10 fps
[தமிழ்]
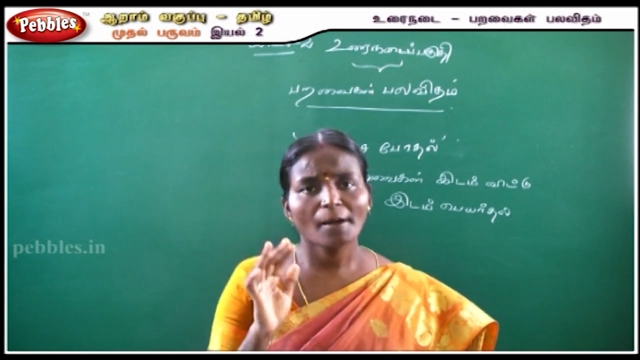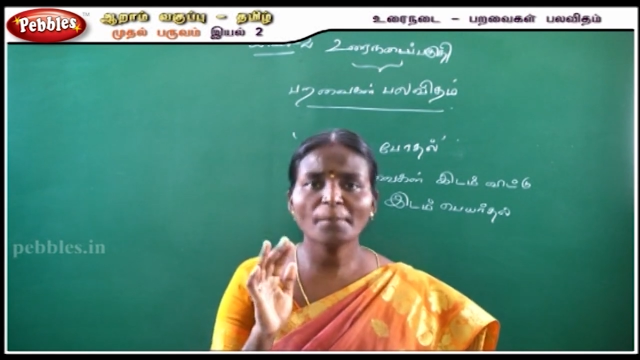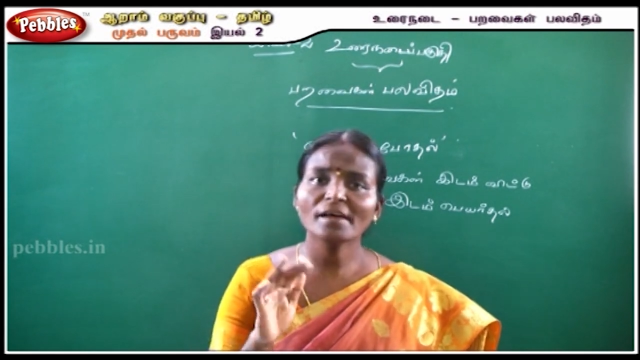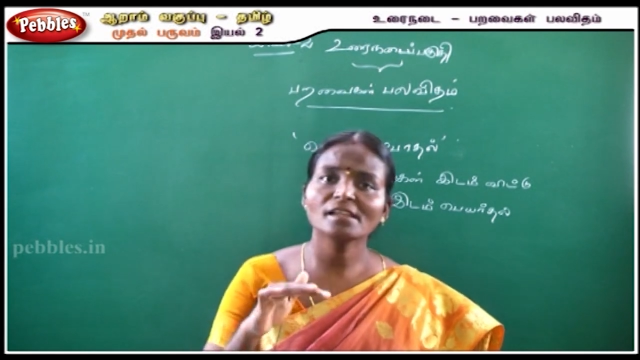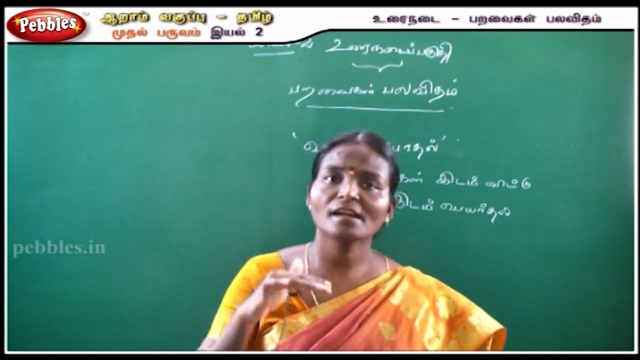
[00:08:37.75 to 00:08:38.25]

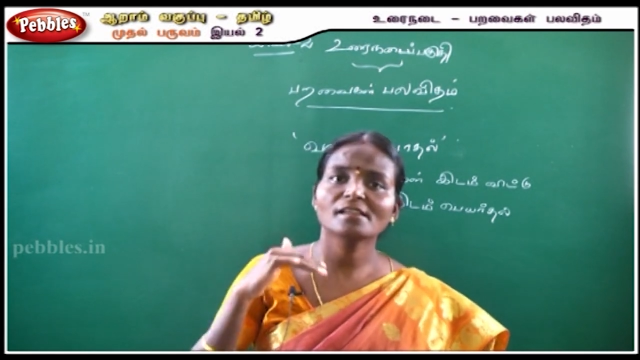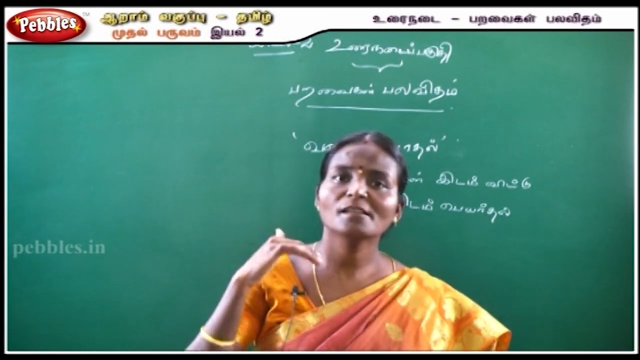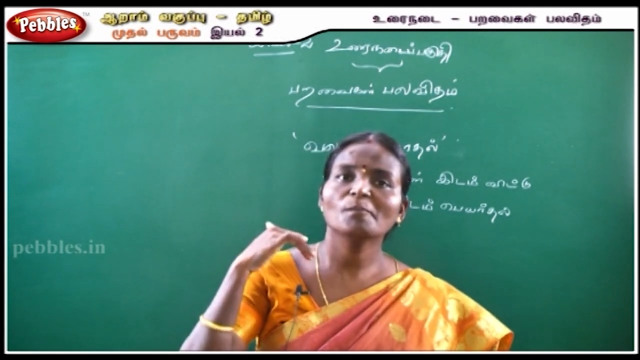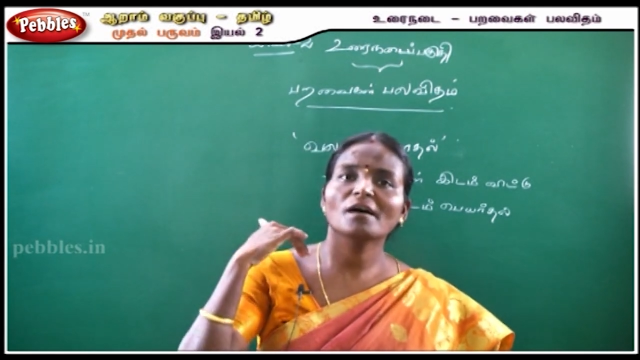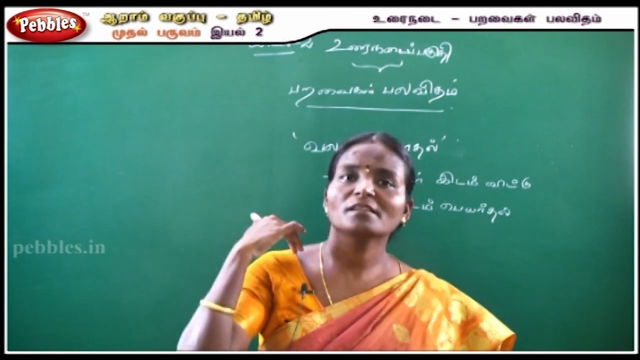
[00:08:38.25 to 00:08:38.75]
அப்போ அந்த
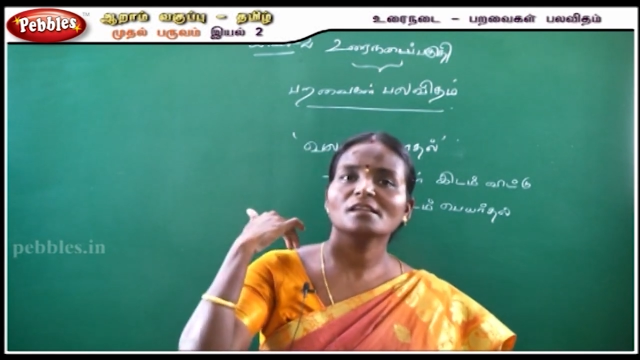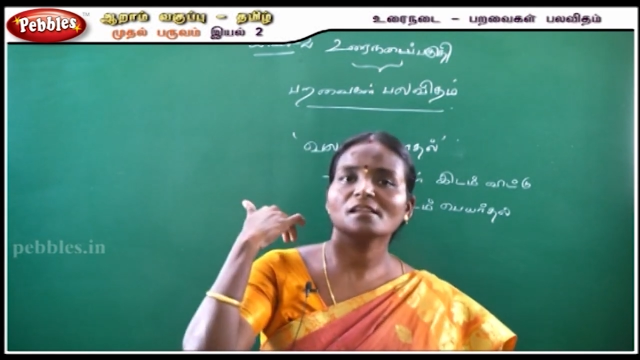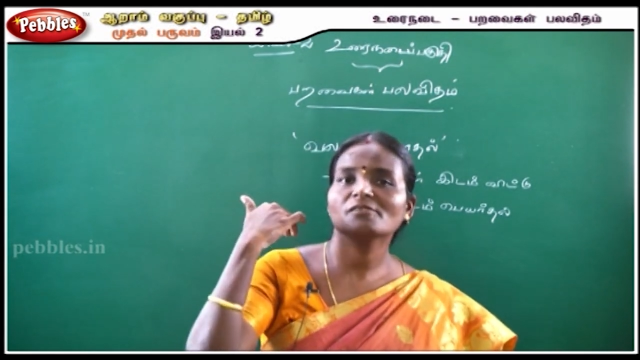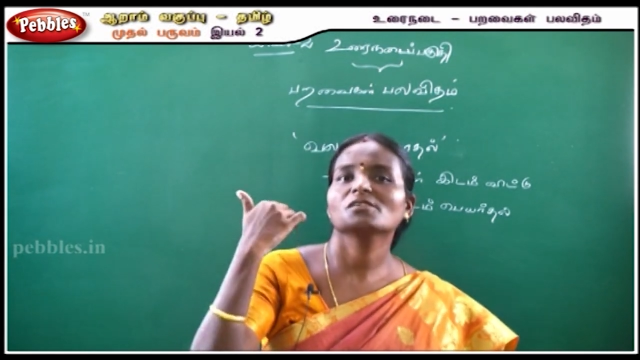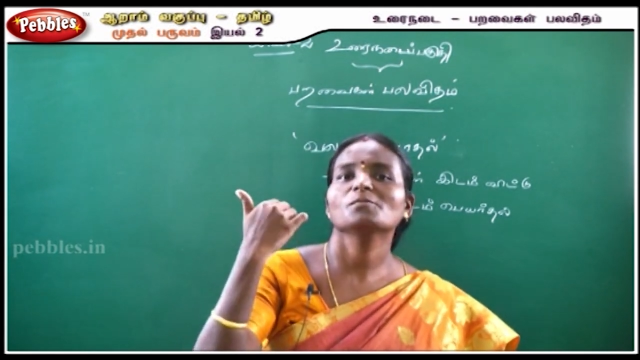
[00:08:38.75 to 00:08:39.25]
இடத்த மாற்றி
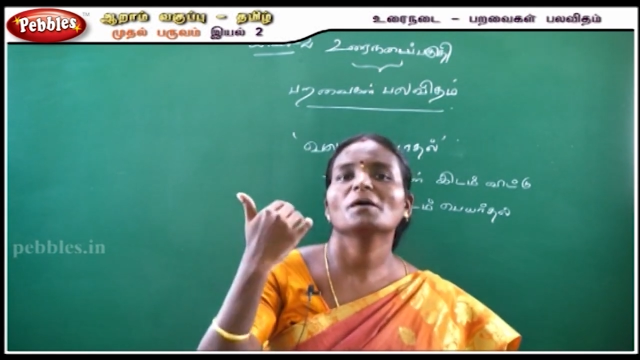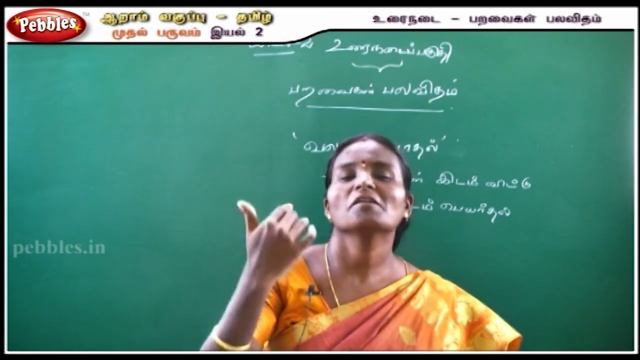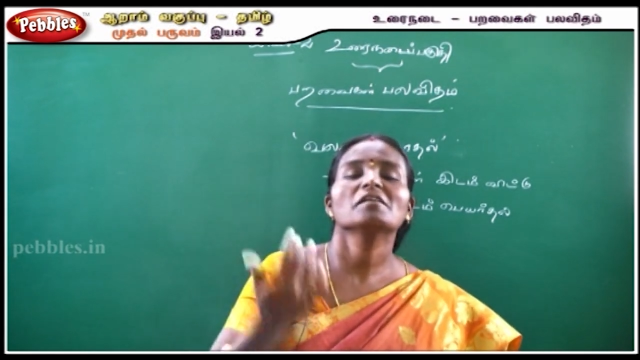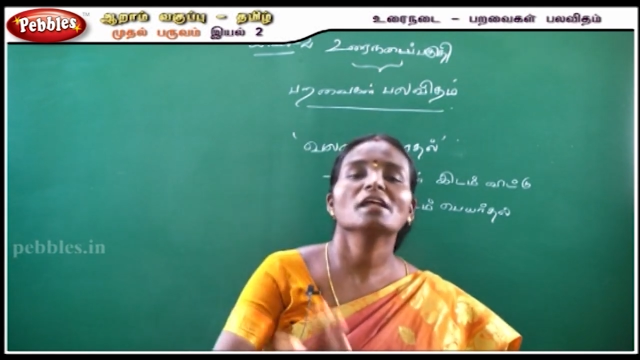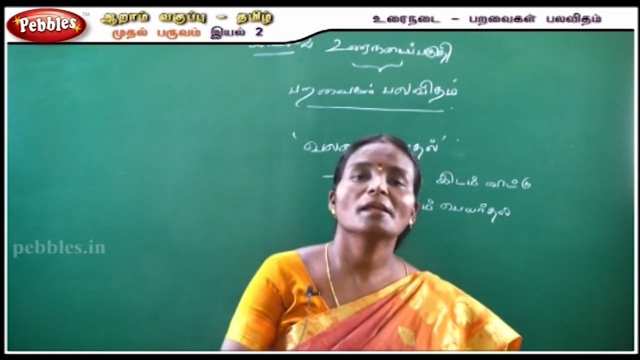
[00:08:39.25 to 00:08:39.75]
அது வந்து
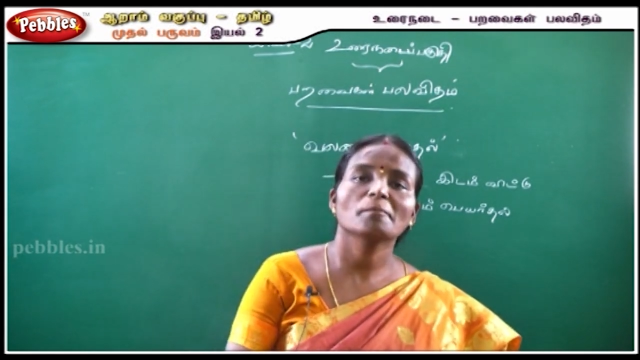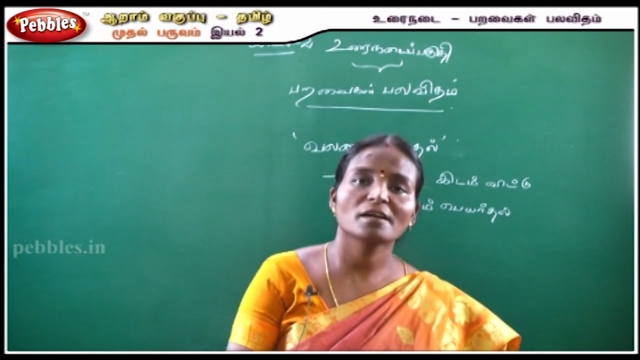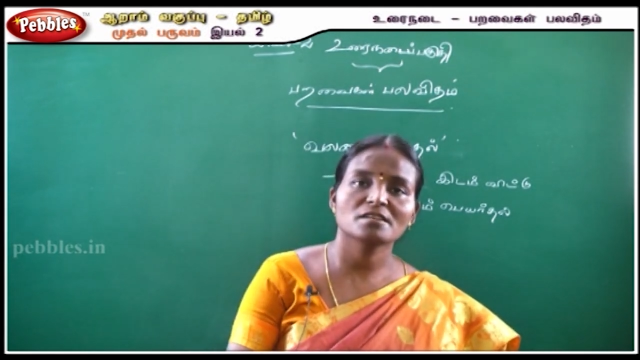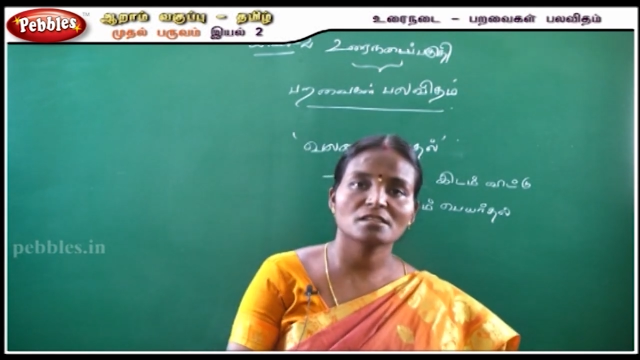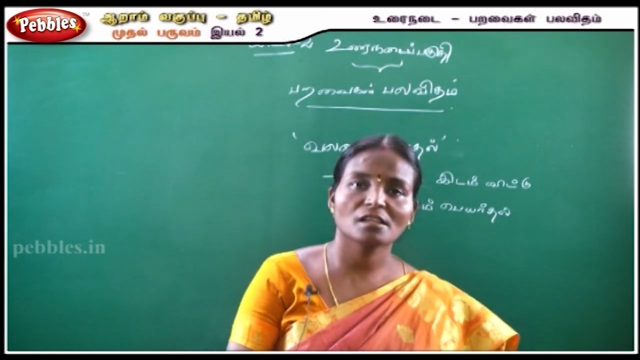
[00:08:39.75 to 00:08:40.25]
பருவநிலை
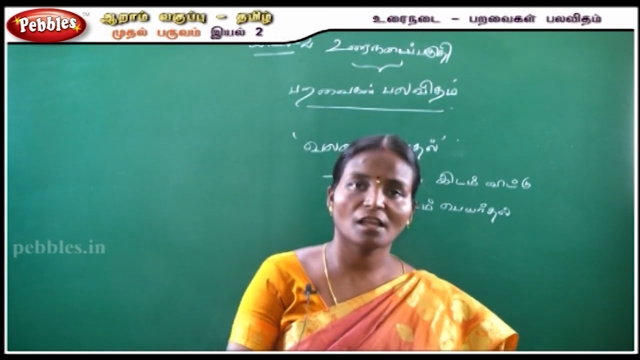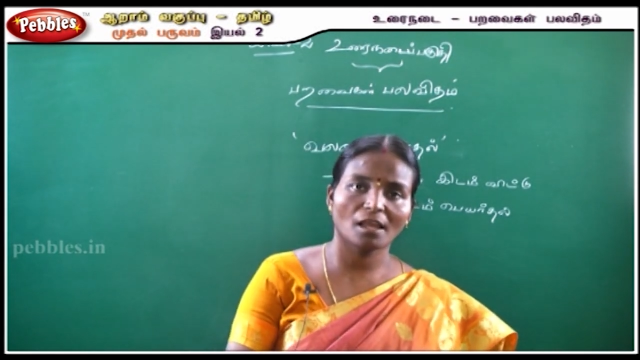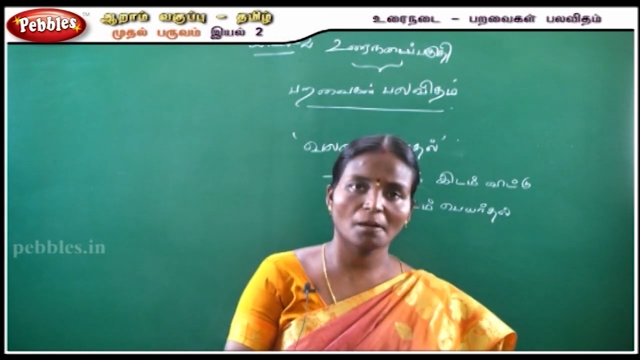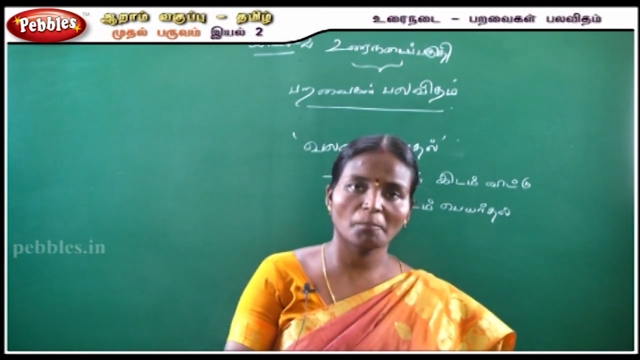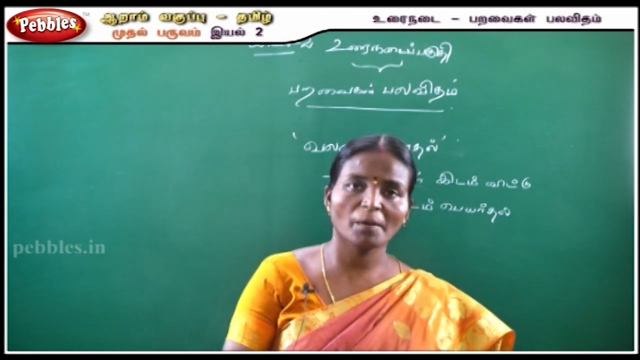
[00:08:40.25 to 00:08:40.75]
மாற்றத்துக்கு
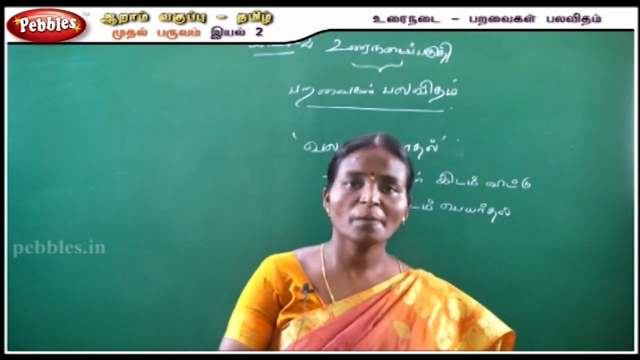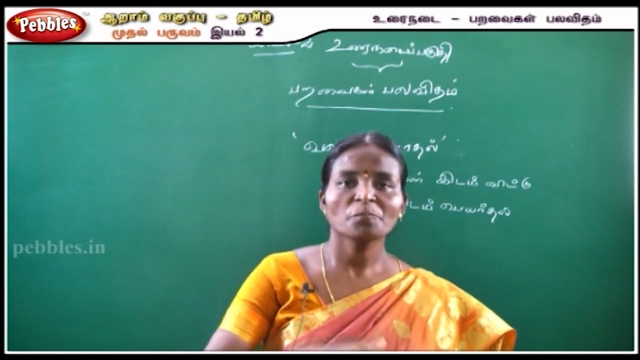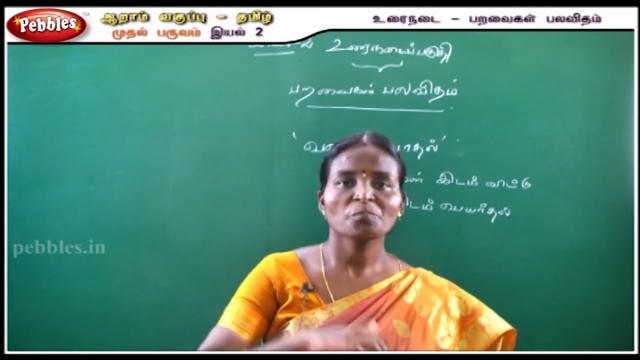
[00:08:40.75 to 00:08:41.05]
ஏற்ப